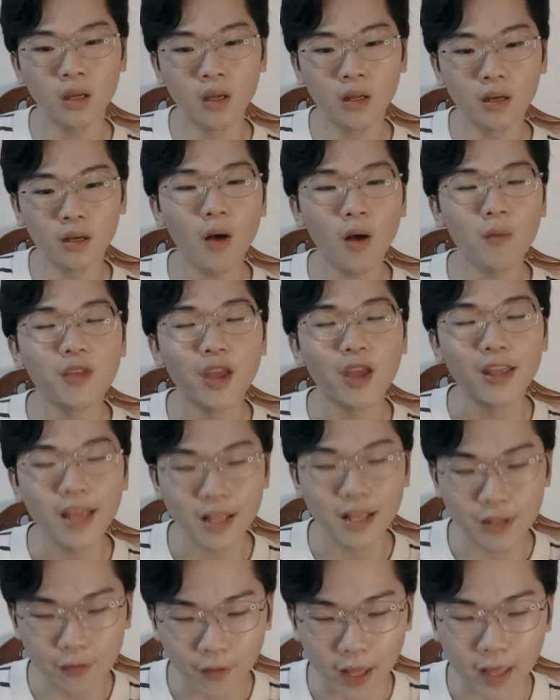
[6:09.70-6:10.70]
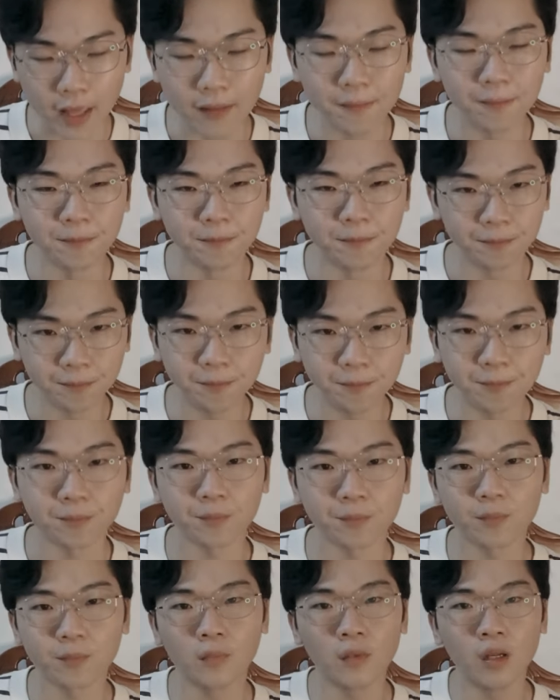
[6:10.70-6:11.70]
Nó không dễ dàng như vậy.
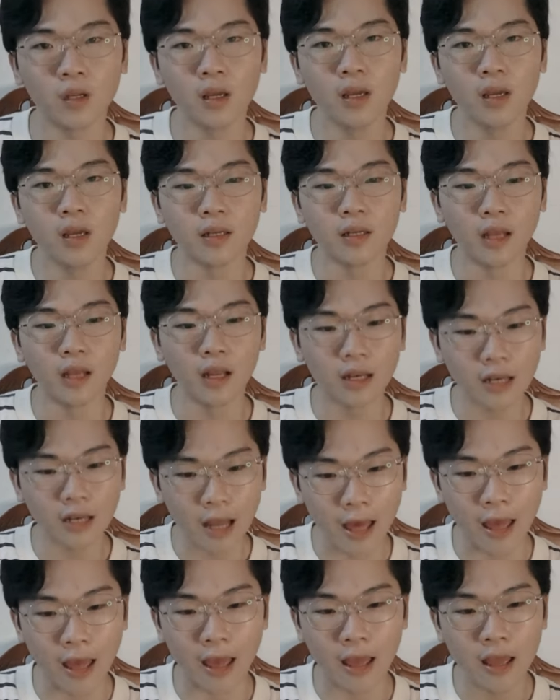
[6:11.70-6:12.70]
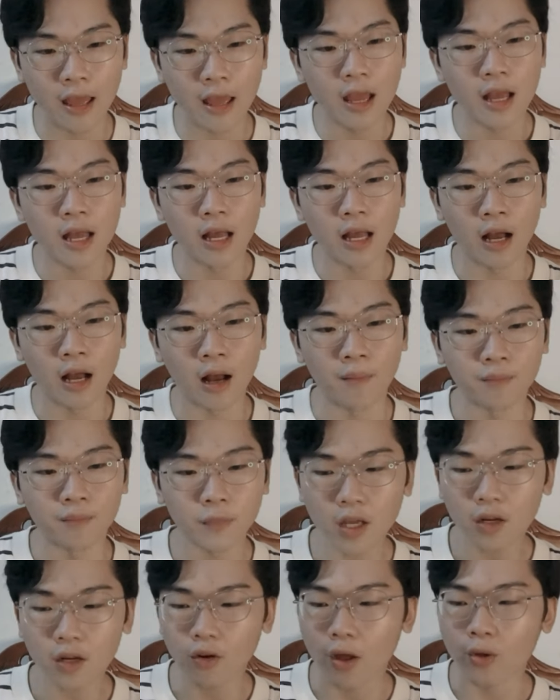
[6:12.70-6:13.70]
Nên là
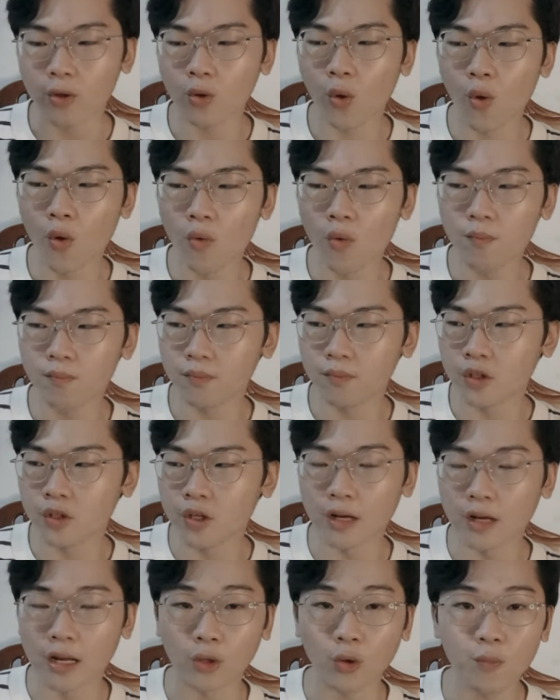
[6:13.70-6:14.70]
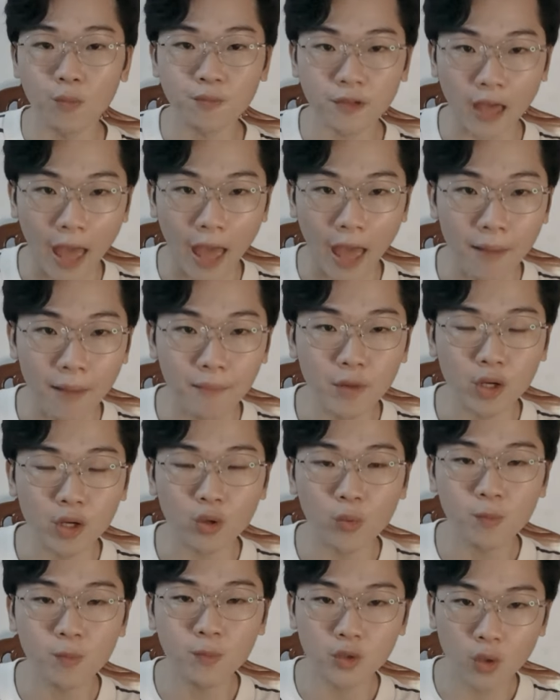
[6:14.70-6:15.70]
các loại thuốc như là thuốc cảm, là
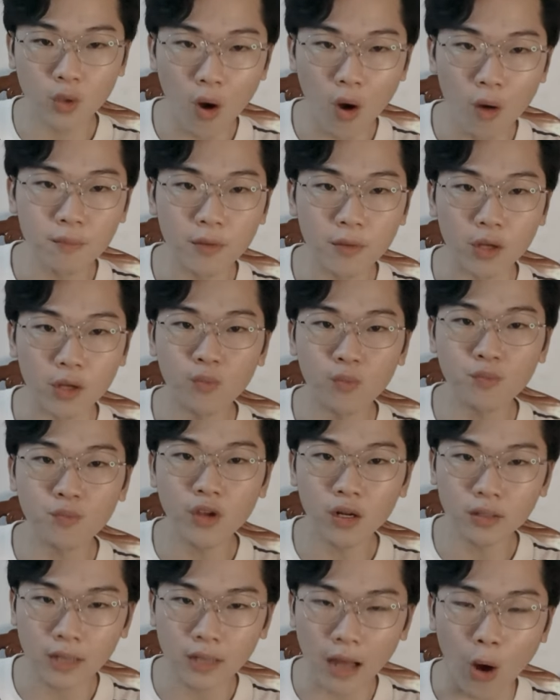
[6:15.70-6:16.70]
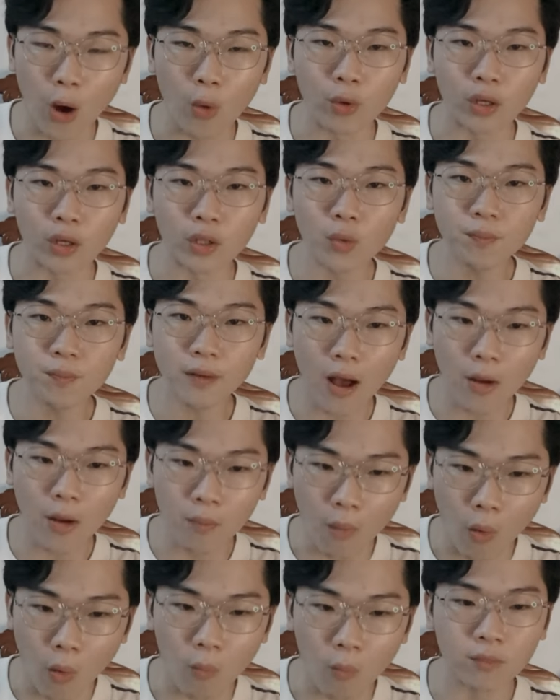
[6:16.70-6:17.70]
thuốc sốt, là thuốc nhức đầu, là thuốc đau
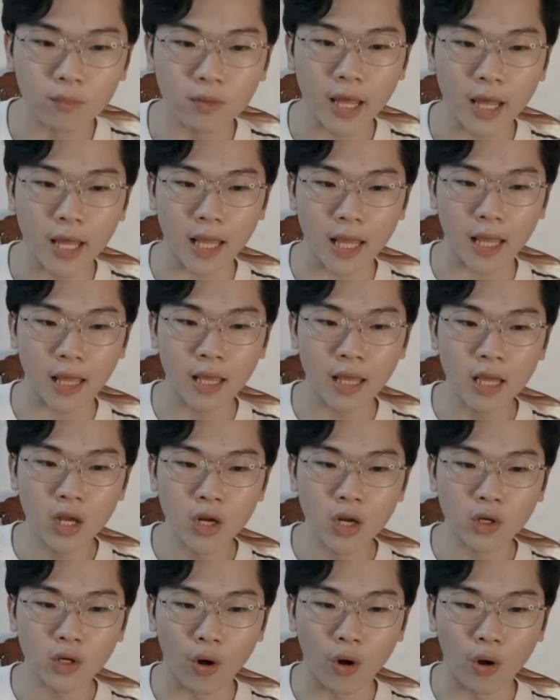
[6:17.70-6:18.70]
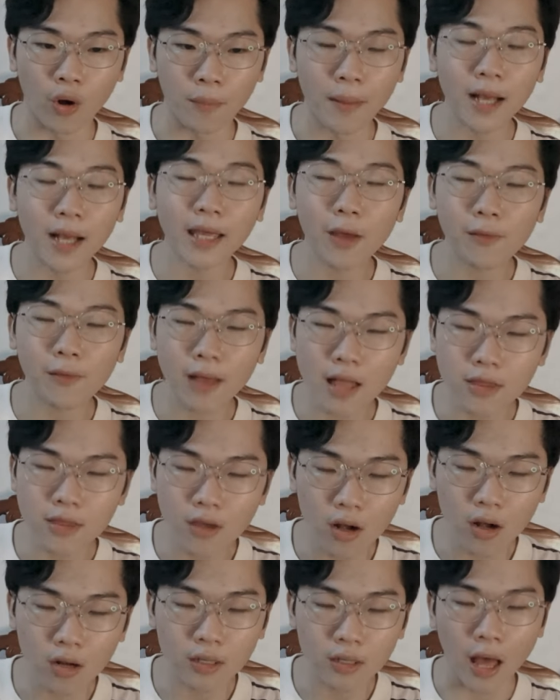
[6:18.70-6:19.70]
bụng nè, rồi băng keo cá
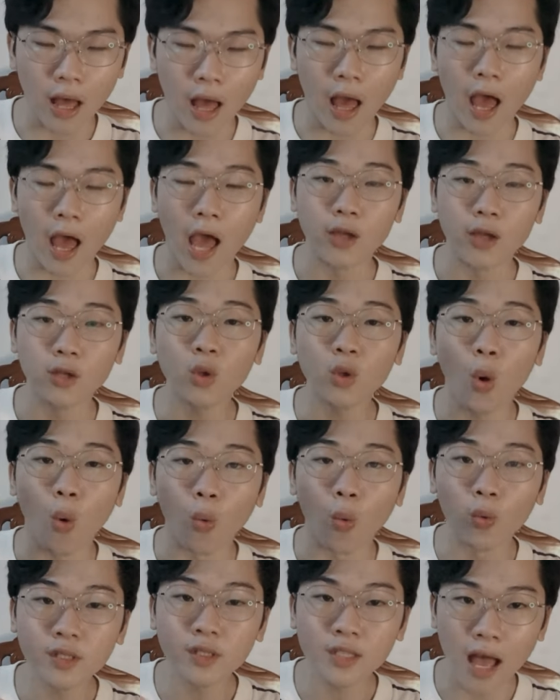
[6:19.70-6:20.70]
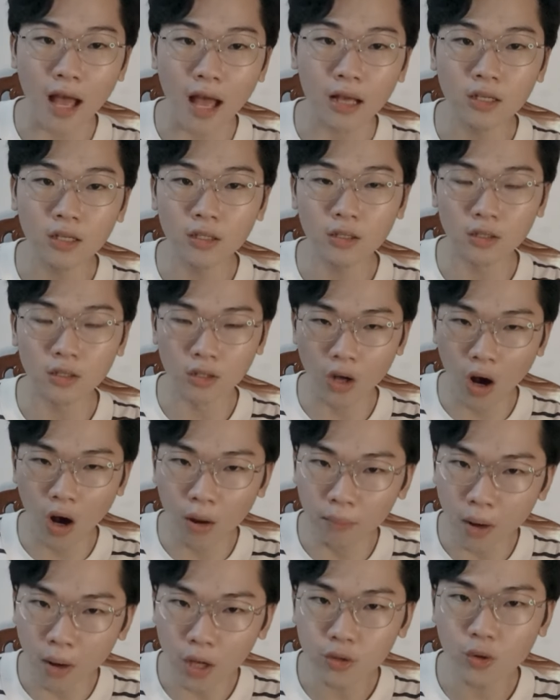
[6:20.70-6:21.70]
nhân nè, hãy thủ sẵn
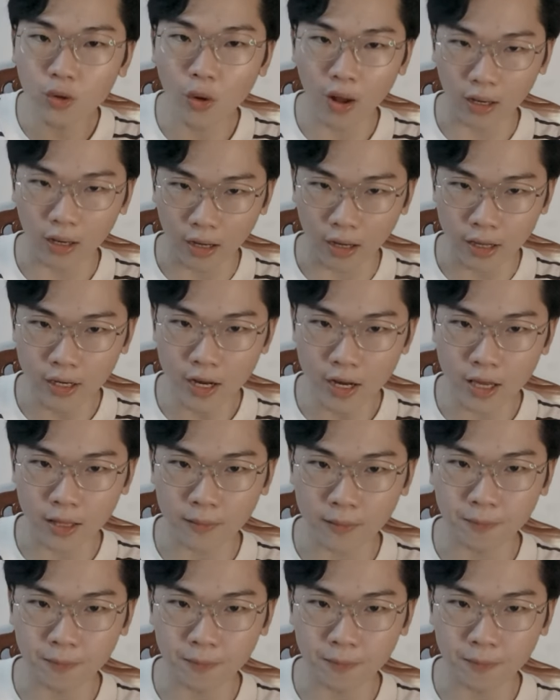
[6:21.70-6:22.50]
gom hết vô hành lý đi.